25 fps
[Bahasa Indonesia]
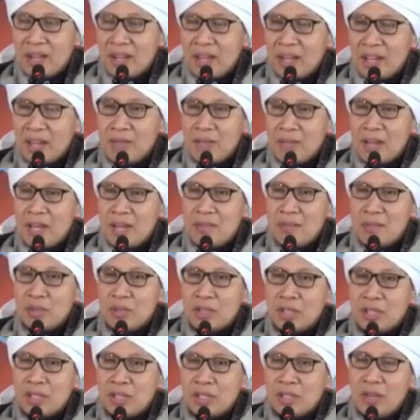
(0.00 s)
kelemah
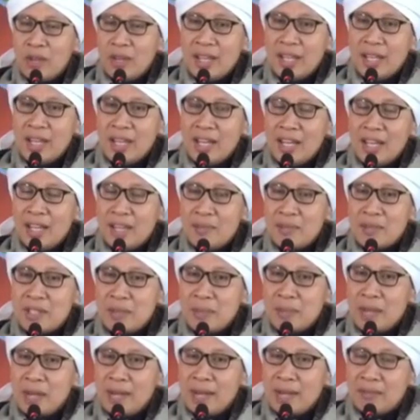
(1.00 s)
lembutannya orang gila nggak
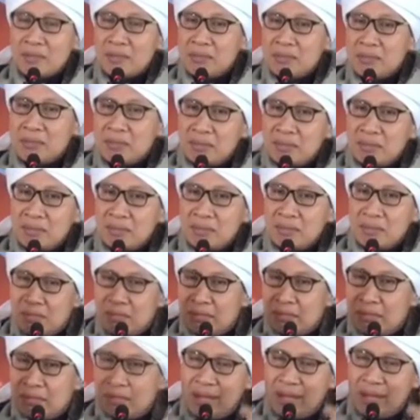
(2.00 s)
bisa
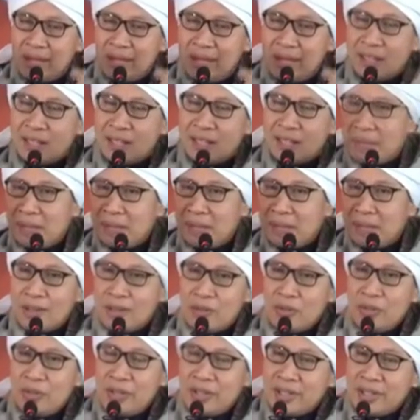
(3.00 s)
menata
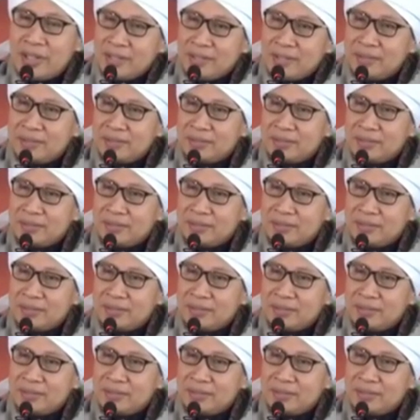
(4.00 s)
perilakunya